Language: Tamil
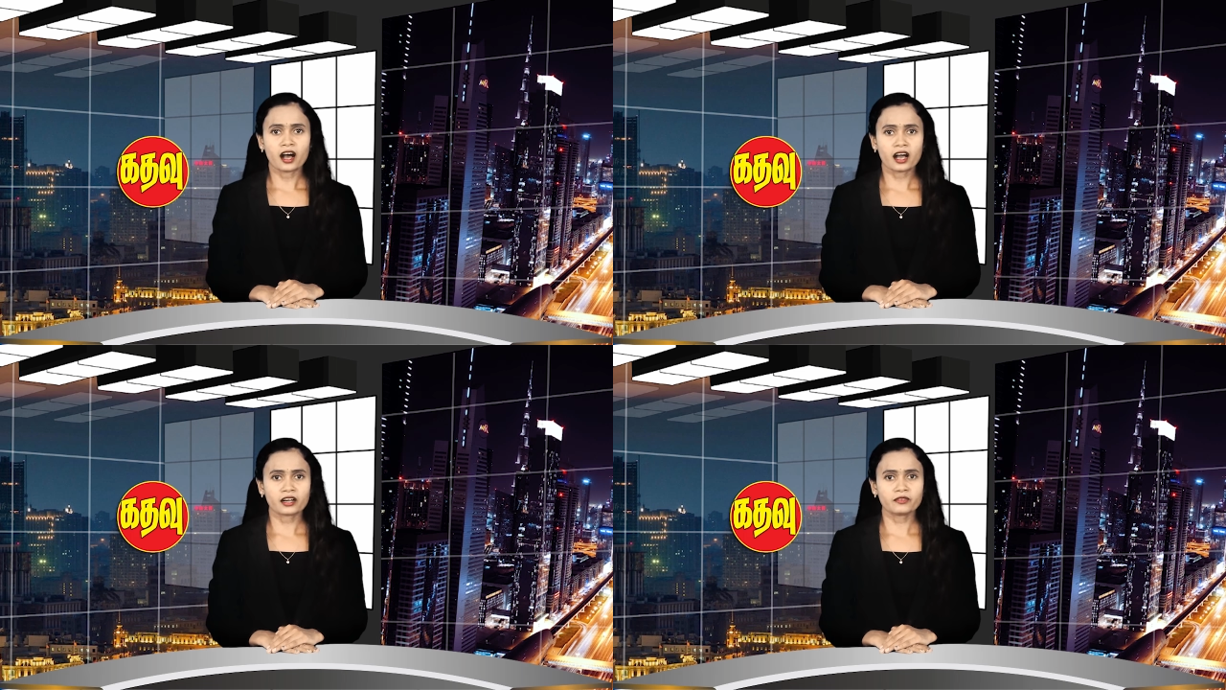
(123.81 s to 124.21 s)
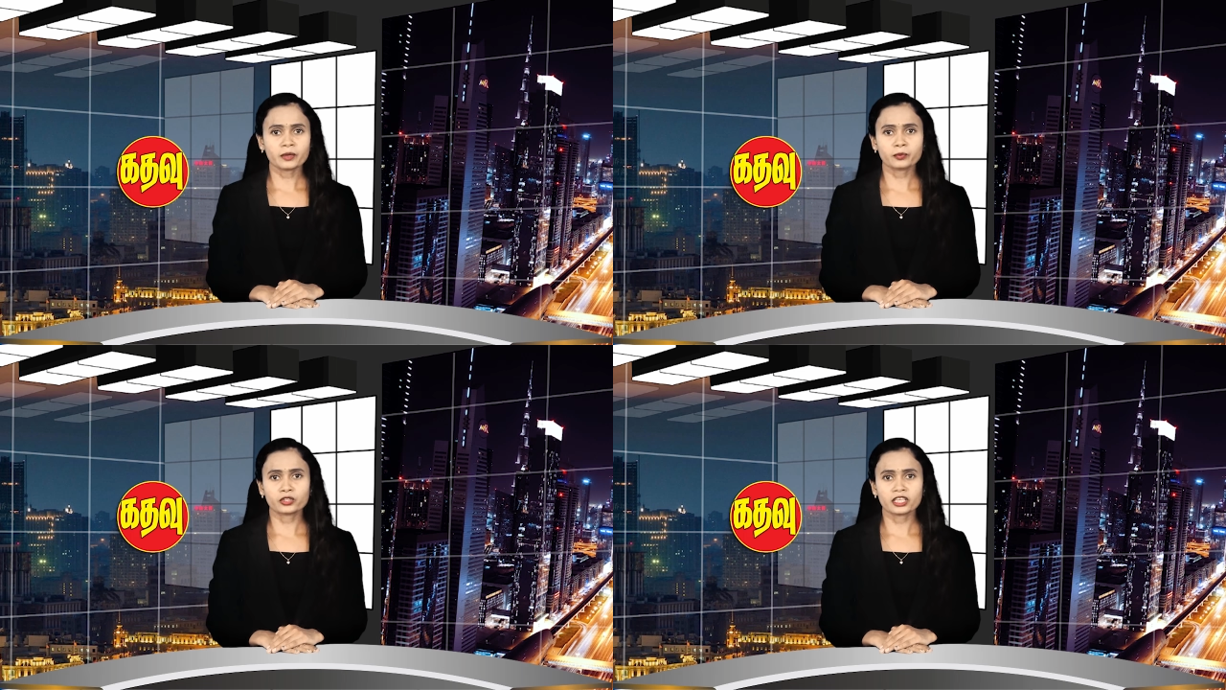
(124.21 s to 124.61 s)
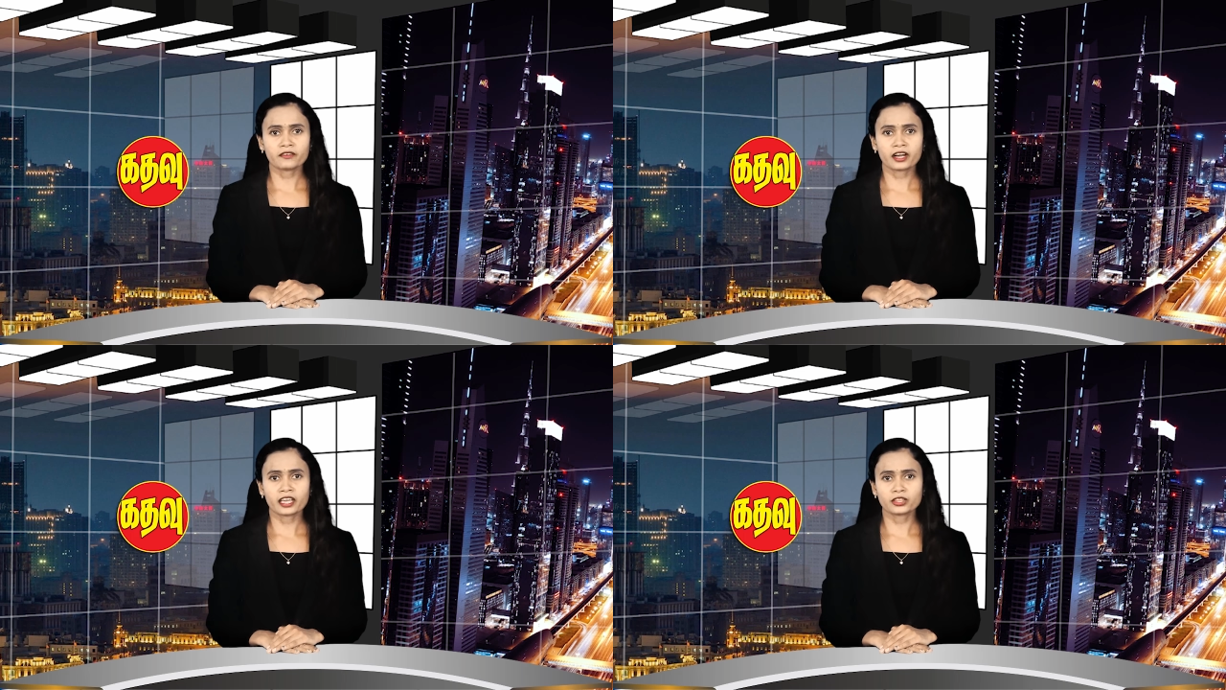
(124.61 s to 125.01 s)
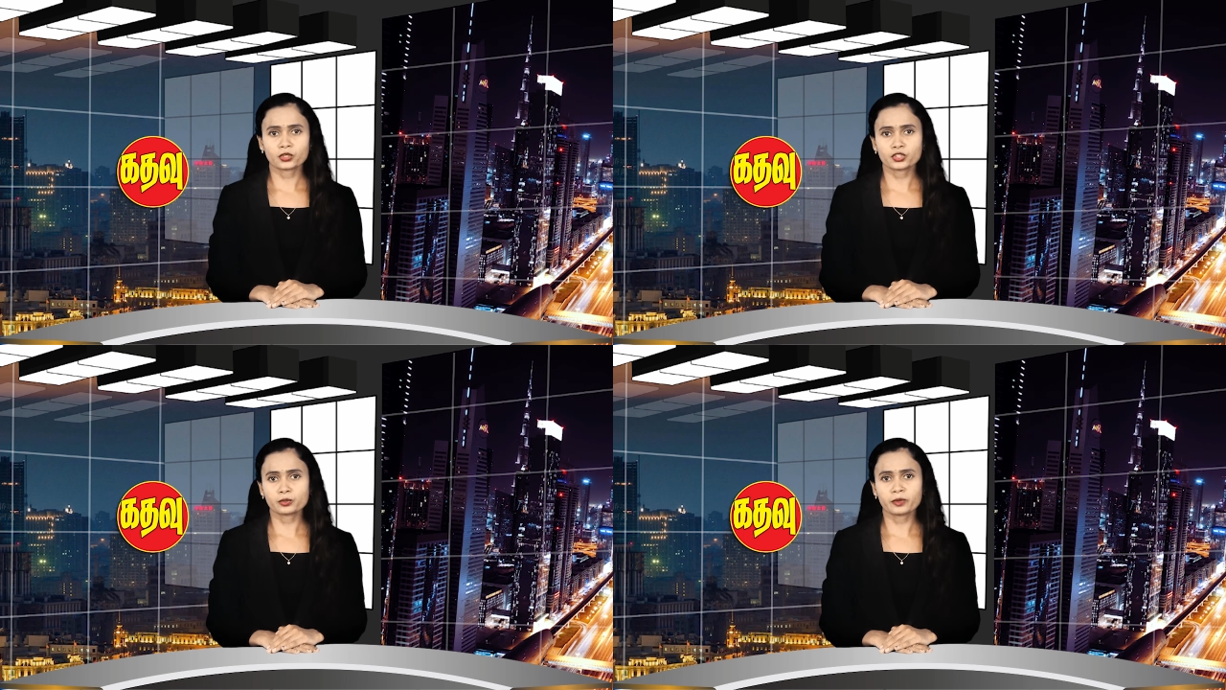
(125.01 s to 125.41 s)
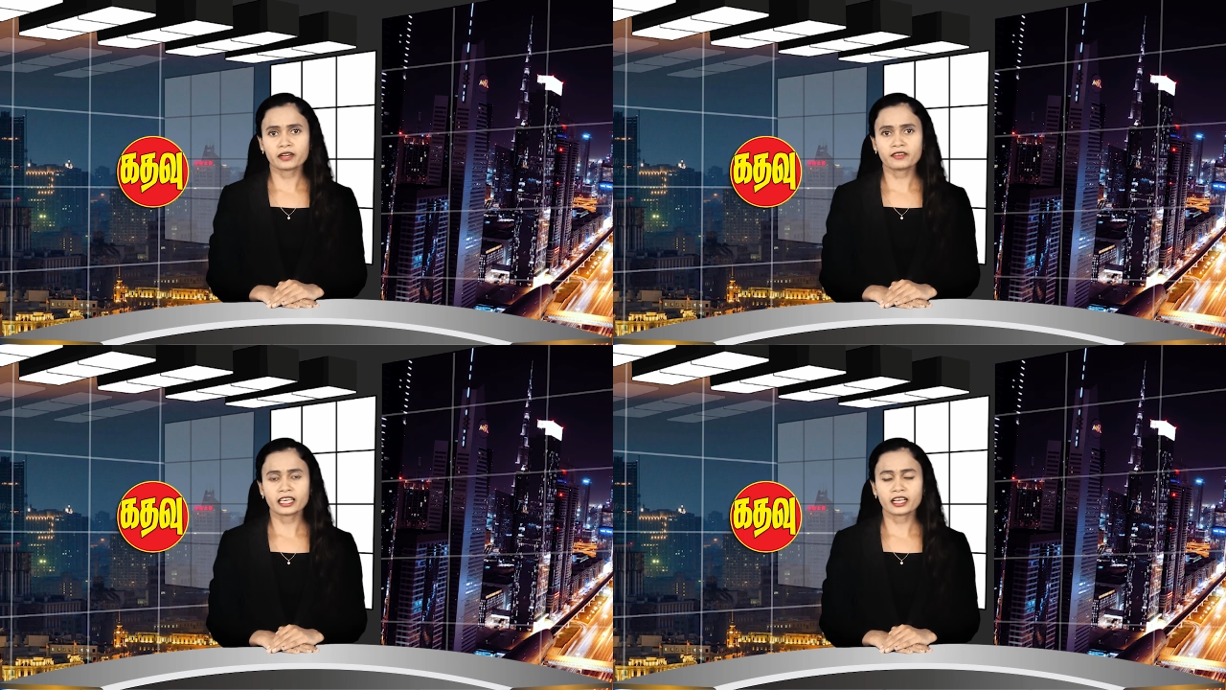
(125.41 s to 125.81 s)
ஆகவே புதிய வகை தொற்று
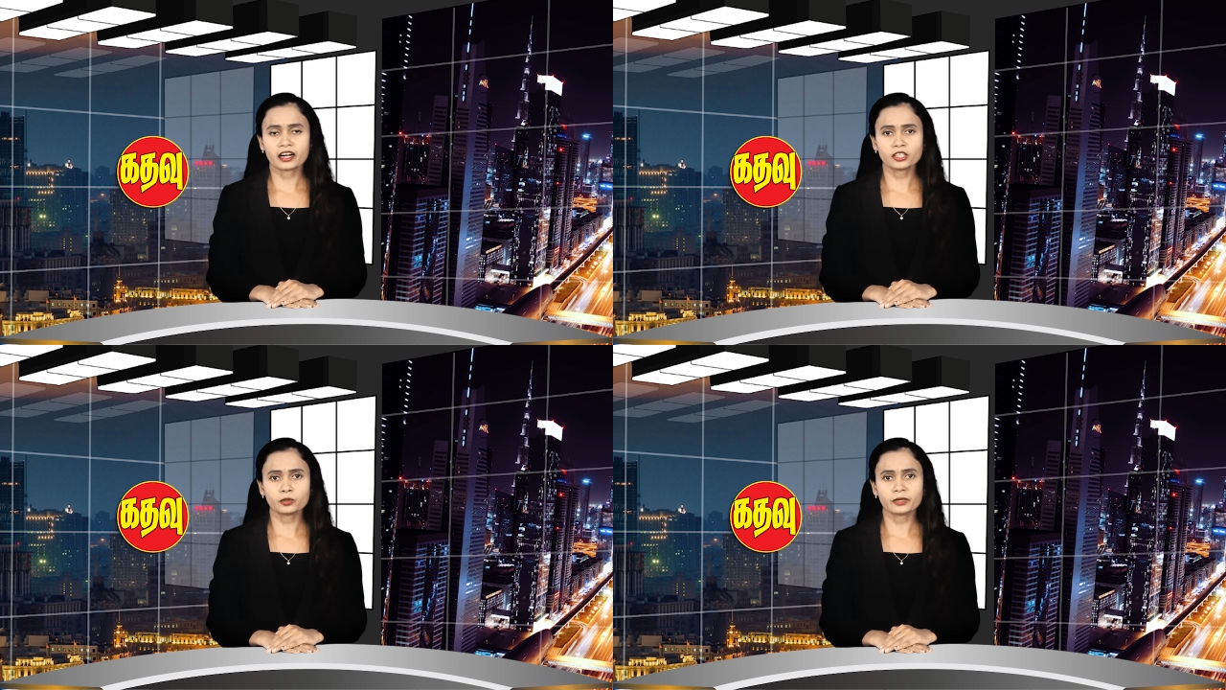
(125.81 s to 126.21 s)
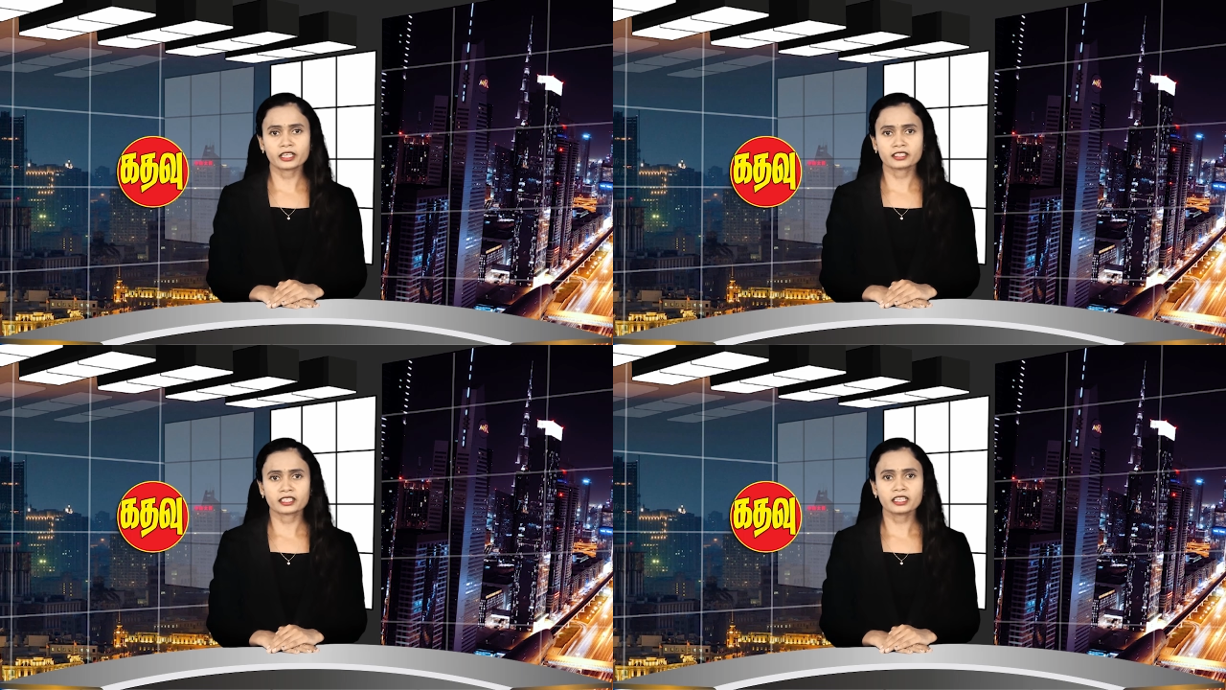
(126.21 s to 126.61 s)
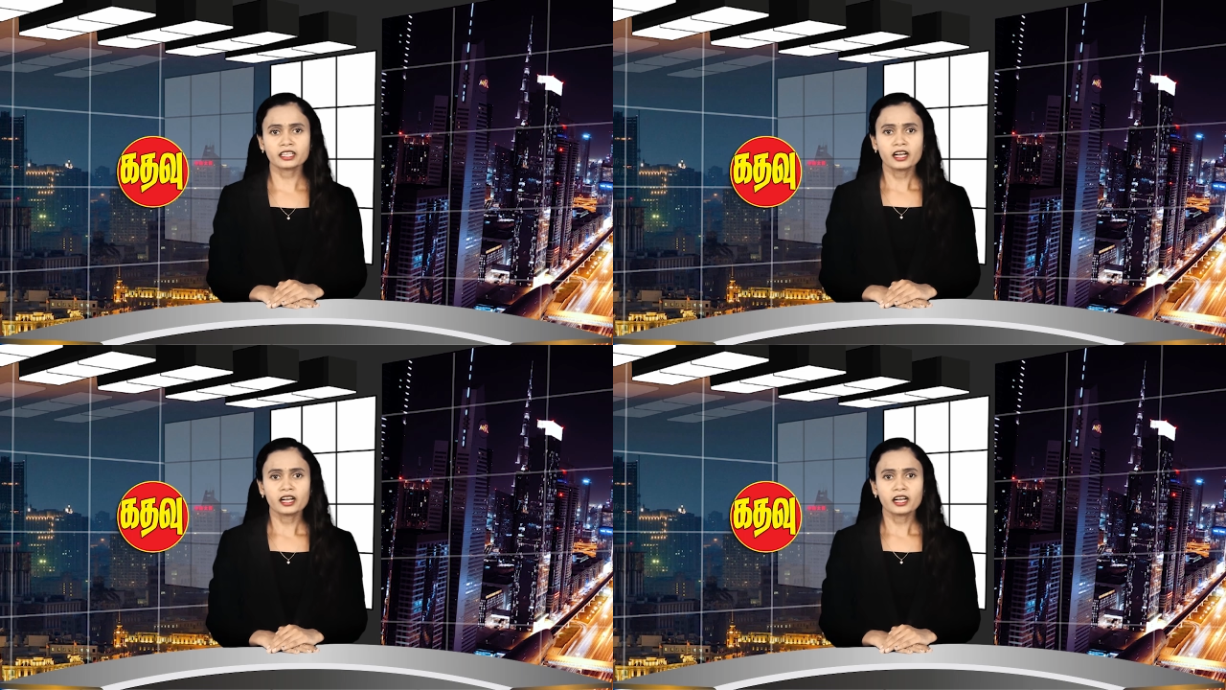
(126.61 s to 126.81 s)
பரவலை கட்டுப்படுத்த